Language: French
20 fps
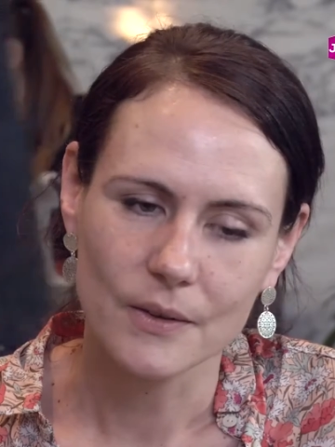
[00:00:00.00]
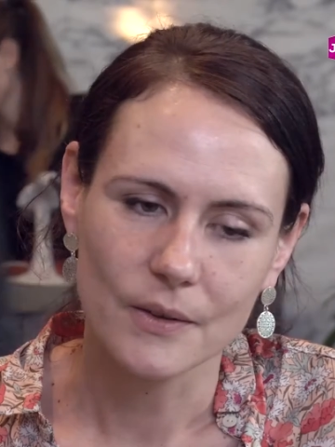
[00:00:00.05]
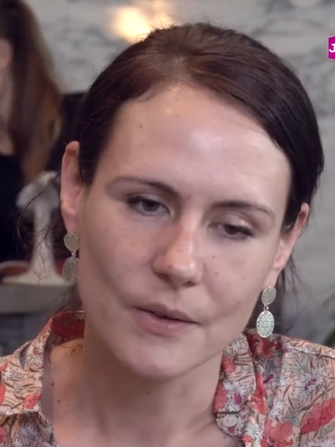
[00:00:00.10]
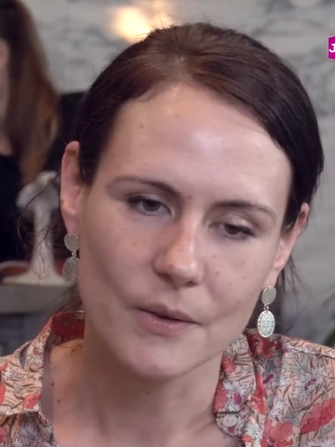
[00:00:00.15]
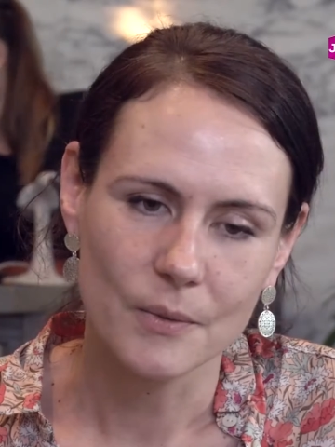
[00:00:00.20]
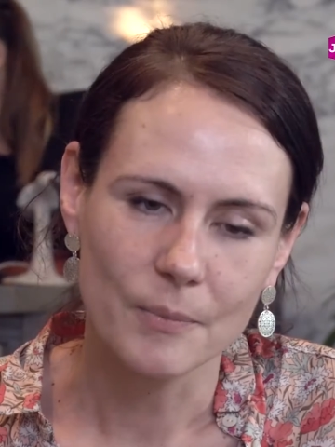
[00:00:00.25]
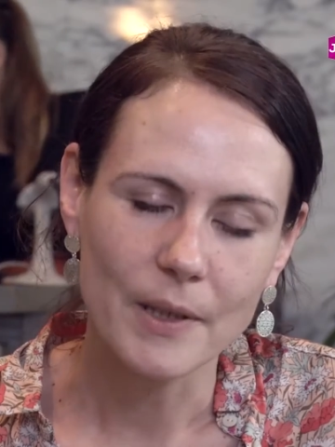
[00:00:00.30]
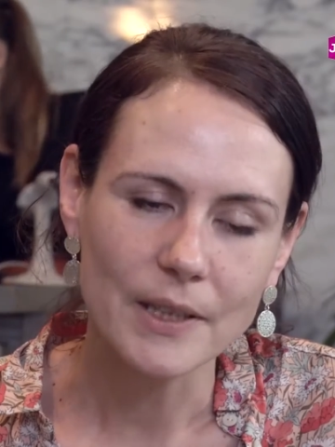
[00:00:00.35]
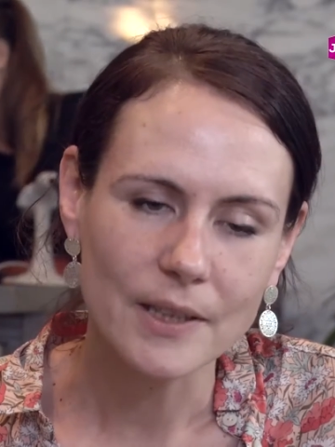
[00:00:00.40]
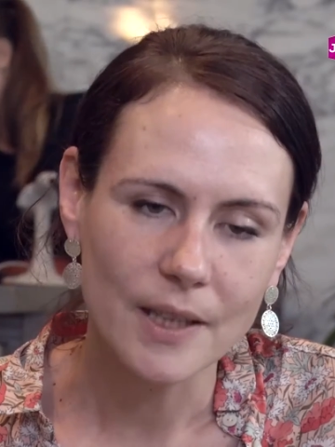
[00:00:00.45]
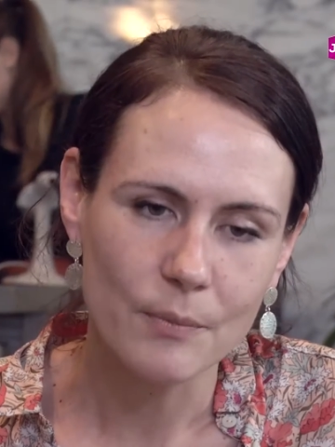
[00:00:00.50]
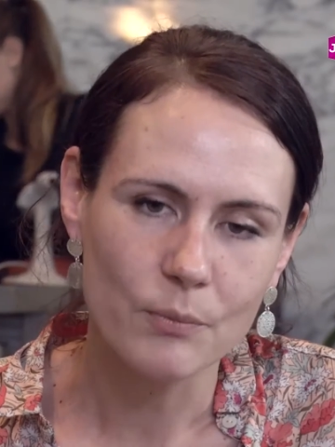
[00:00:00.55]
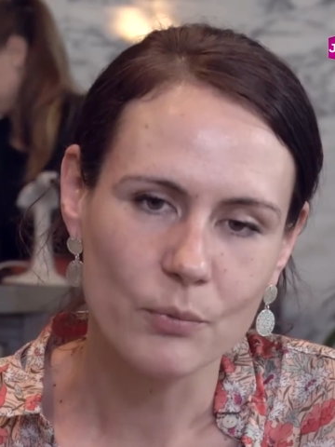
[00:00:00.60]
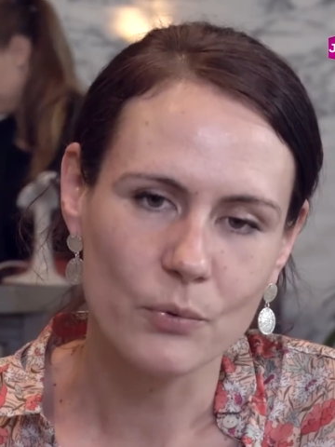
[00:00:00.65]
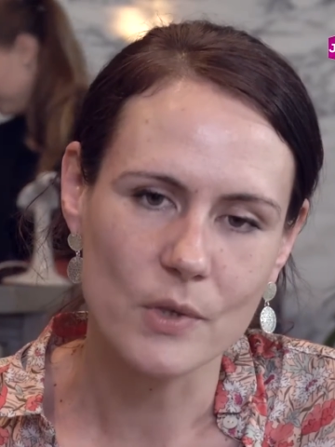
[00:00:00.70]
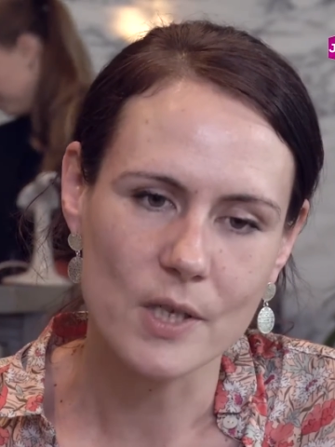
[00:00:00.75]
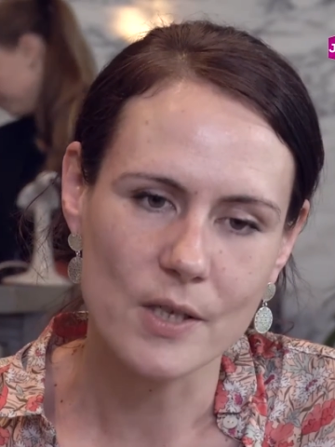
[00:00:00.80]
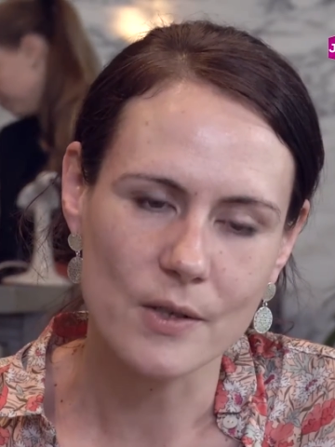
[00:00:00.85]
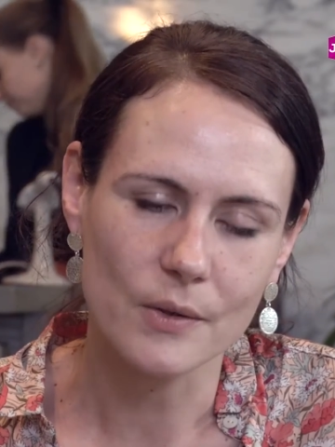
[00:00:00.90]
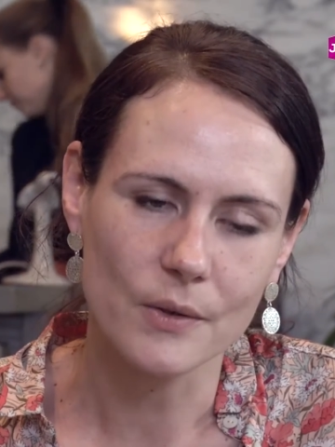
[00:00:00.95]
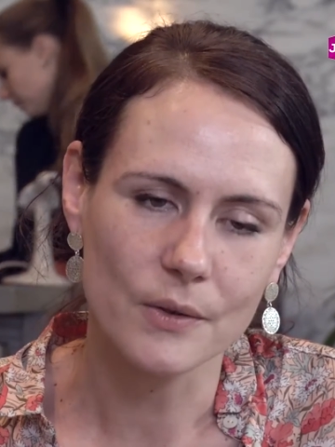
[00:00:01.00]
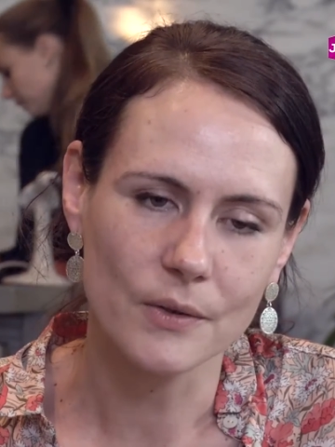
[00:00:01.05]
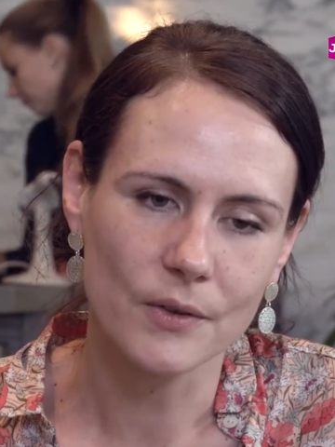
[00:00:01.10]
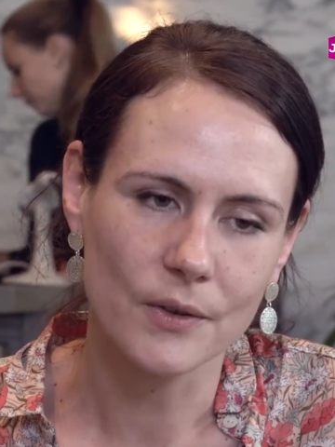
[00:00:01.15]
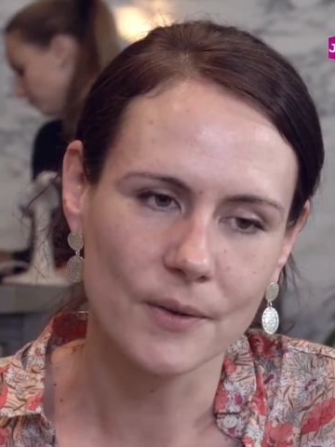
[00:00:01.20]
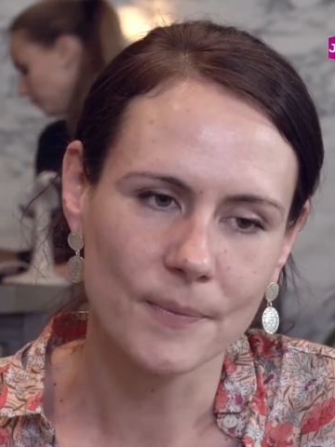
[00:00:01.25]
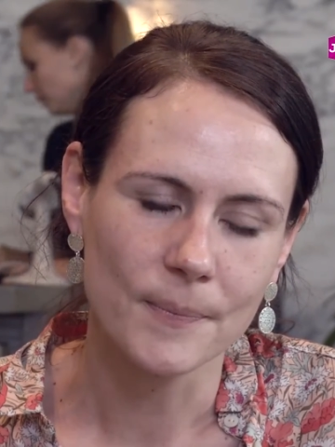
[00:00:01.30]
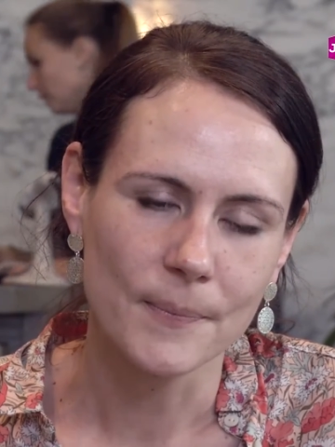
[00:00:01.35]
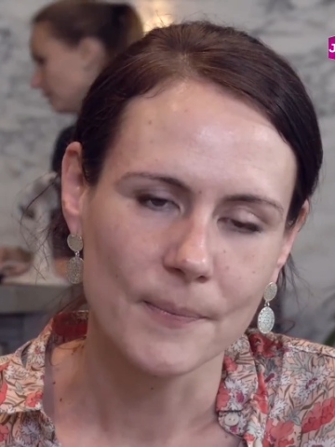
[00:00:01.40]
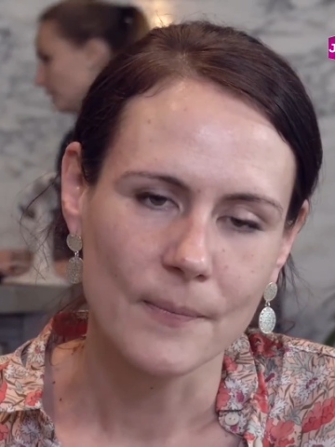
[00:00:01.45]
pas très puissantes.
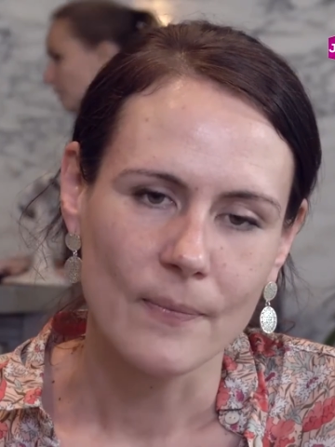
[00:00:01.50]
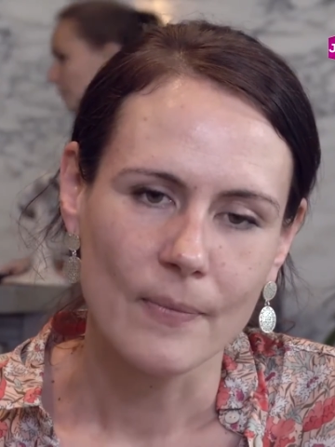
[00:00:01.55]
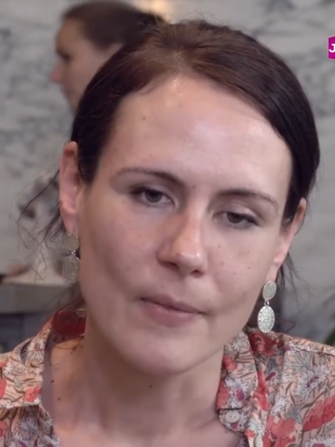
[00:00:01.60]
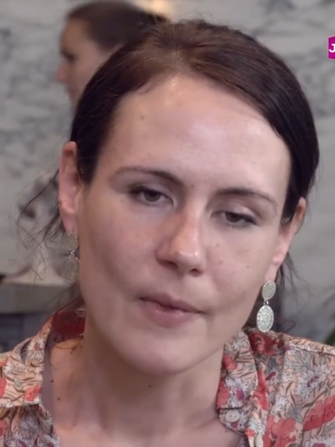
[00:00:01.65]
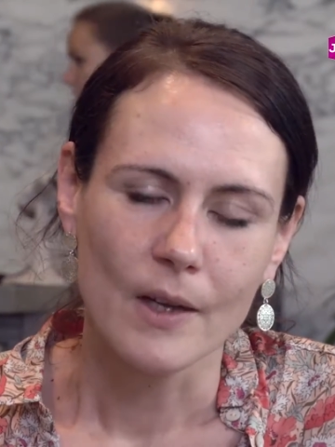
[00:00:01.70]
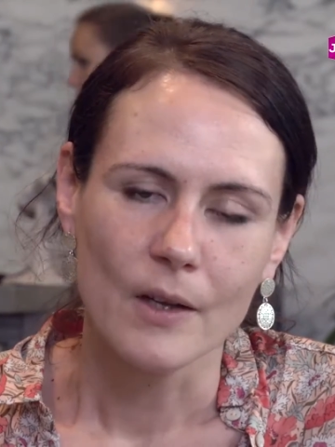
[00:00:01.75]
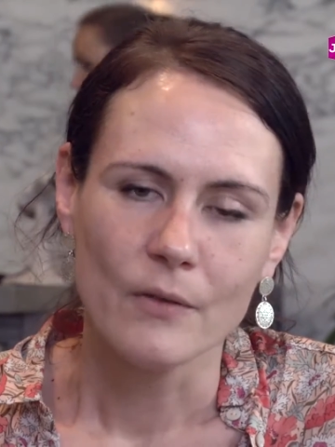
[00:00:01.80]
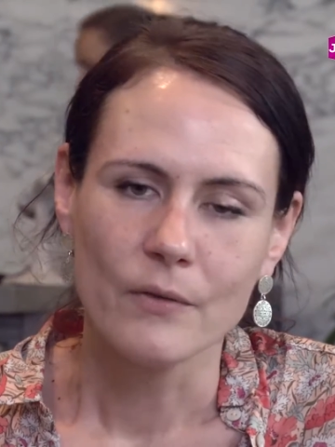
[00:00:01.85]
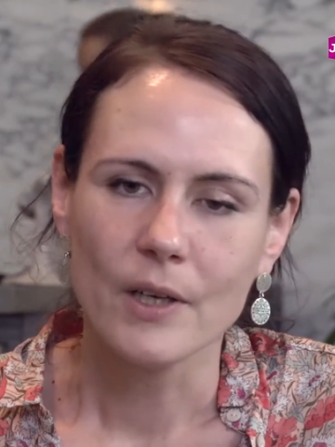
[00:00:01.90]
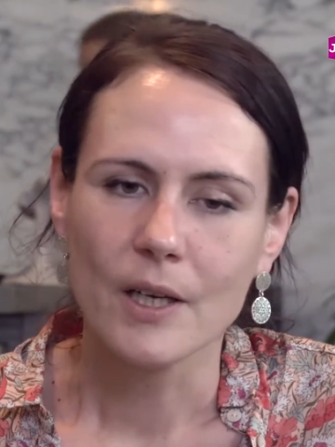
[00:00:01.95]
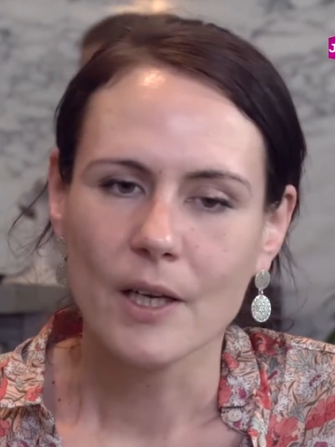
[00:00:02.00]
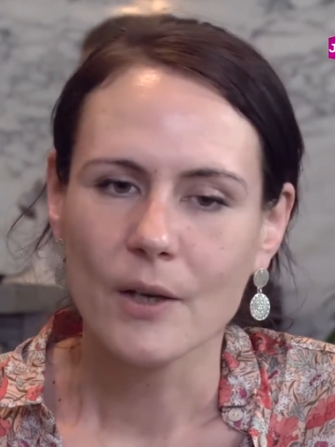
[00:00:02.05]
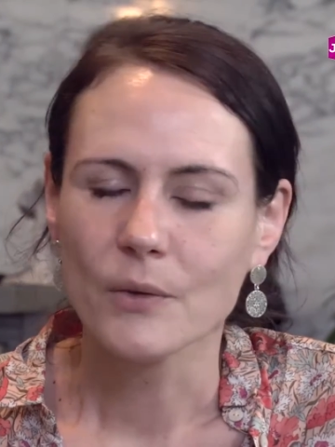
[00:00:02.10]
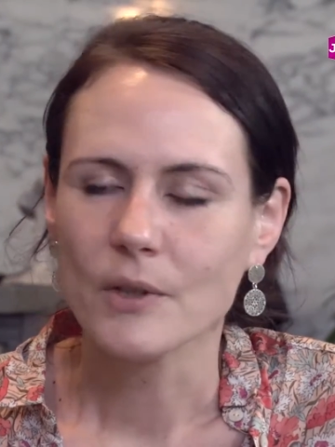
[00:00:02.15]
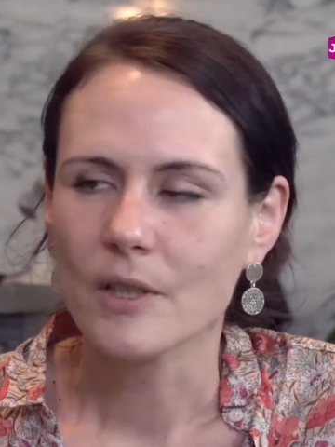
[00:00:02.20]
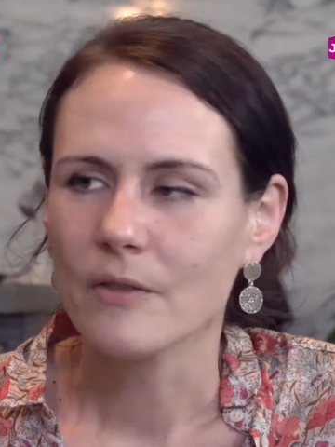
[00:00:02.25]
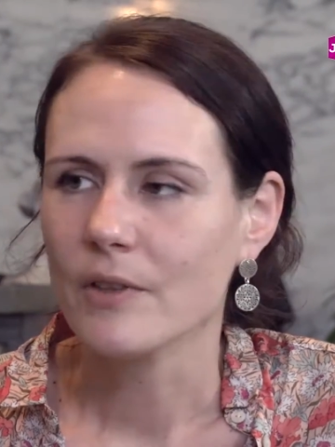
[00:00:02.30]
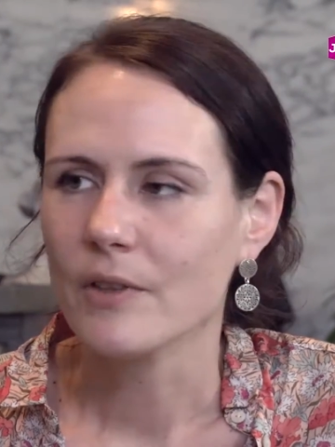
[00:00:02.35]
Voilà, on avait